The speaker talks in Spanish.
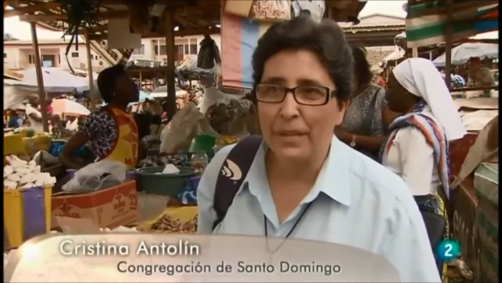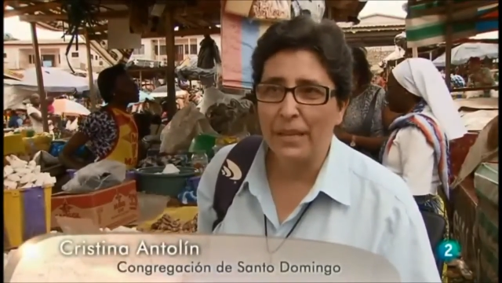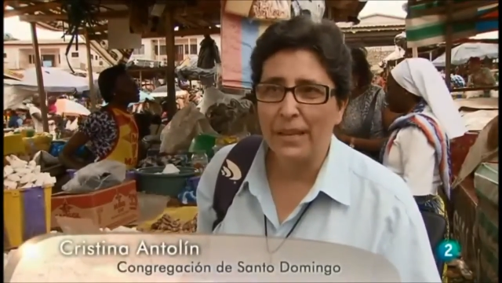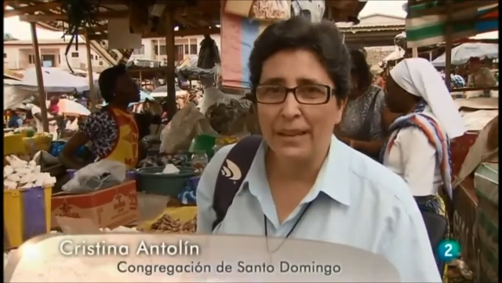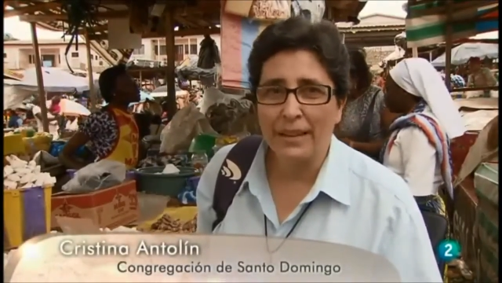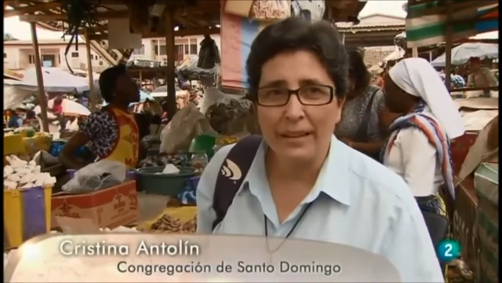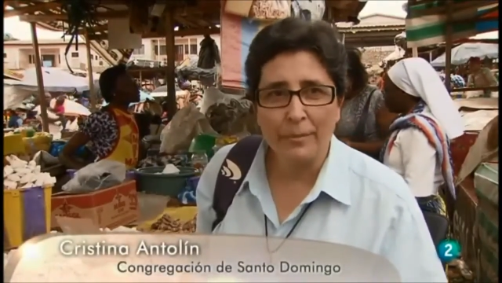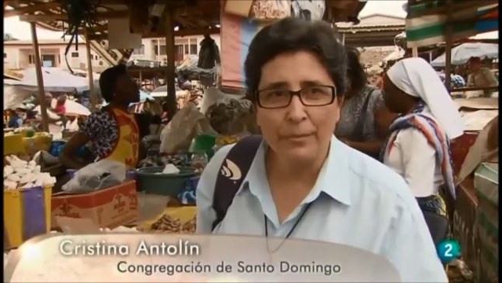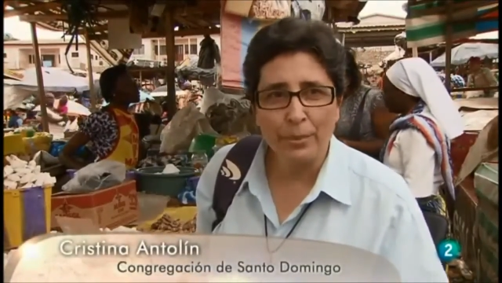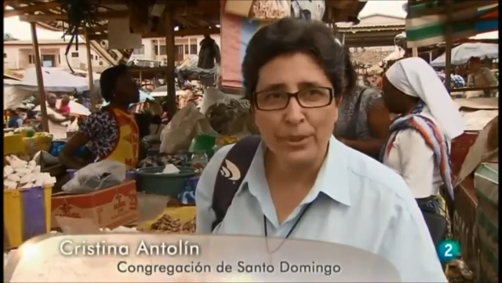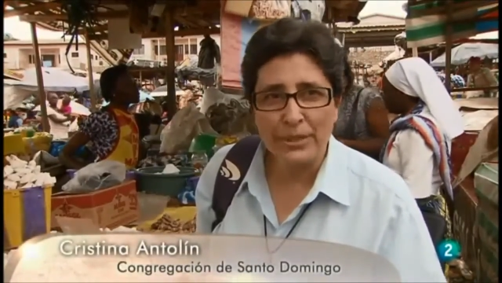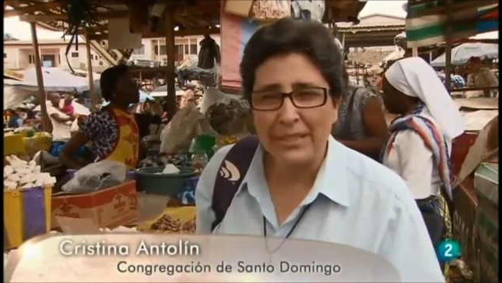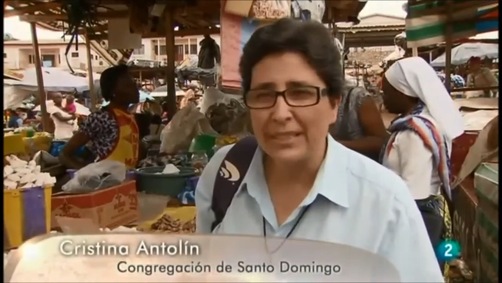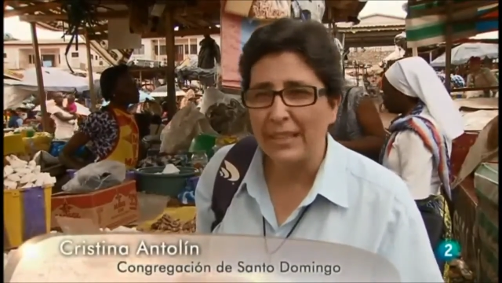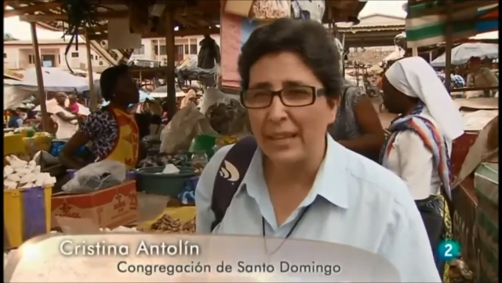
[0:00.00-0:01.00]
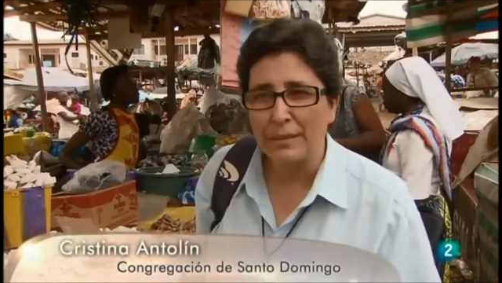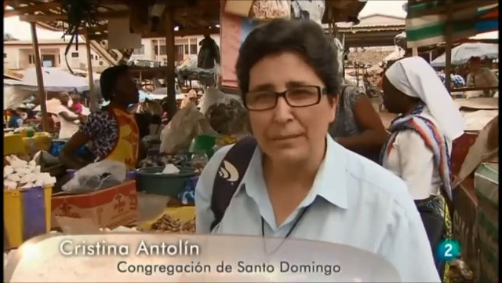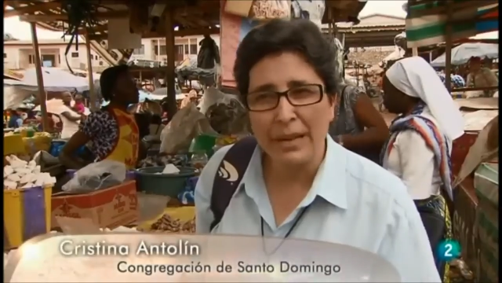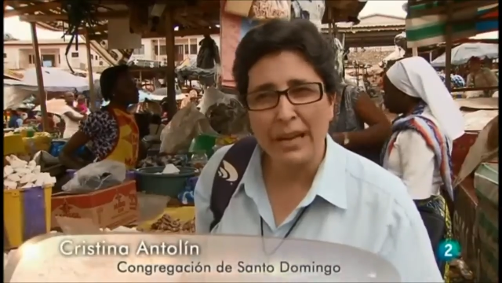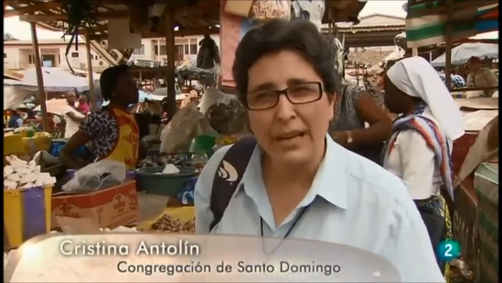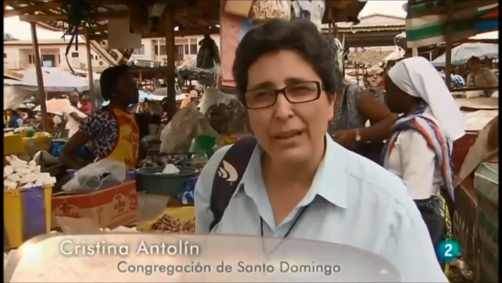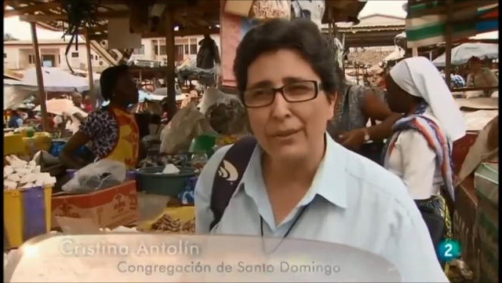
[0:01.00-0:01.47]
Vienen pues
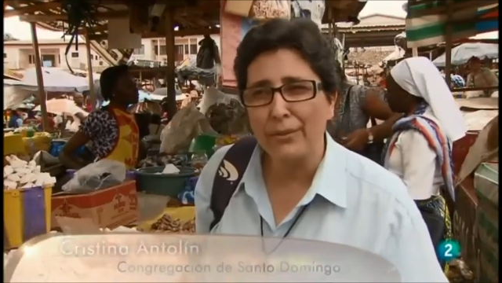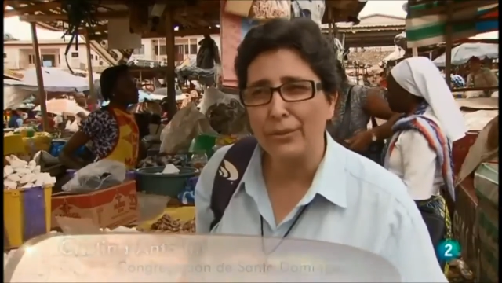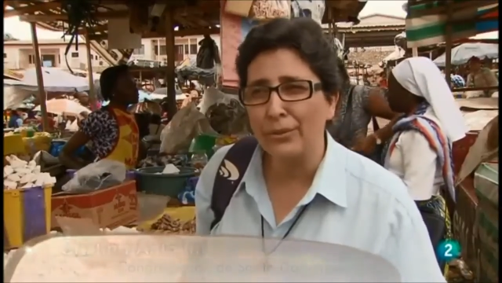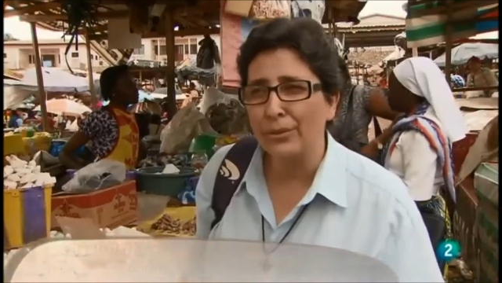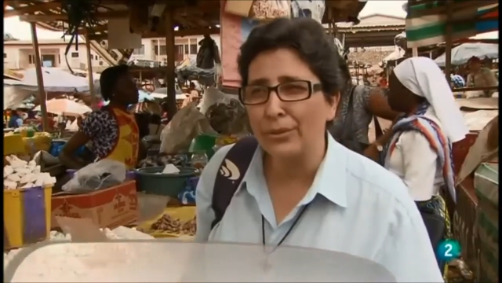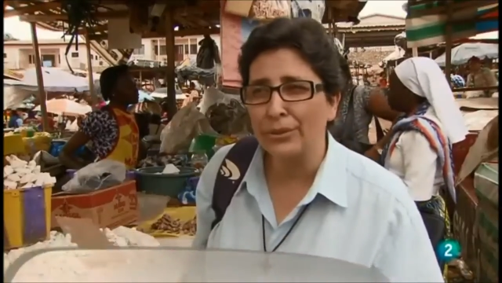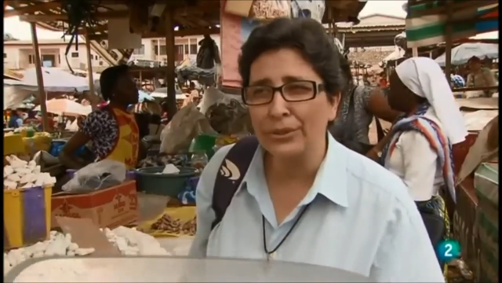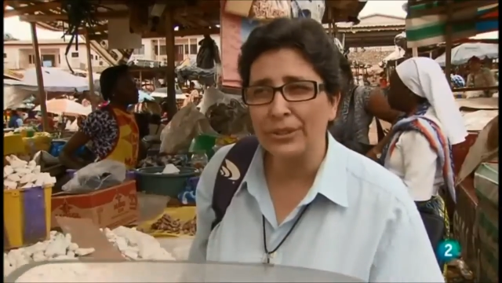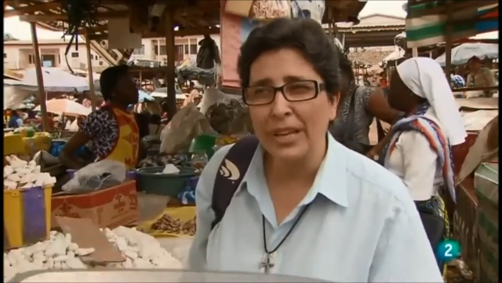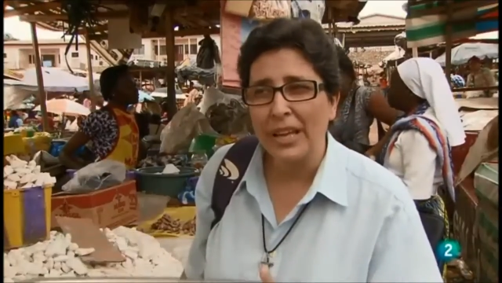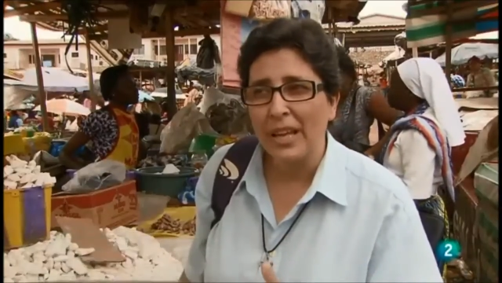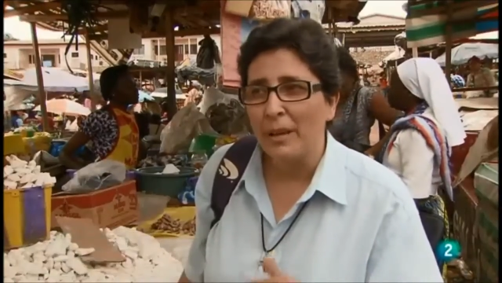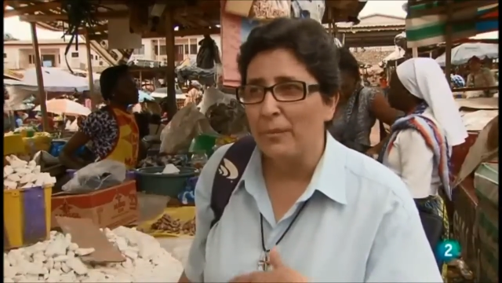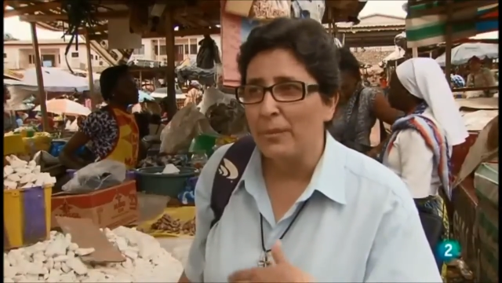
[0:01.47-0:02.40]
desanimados,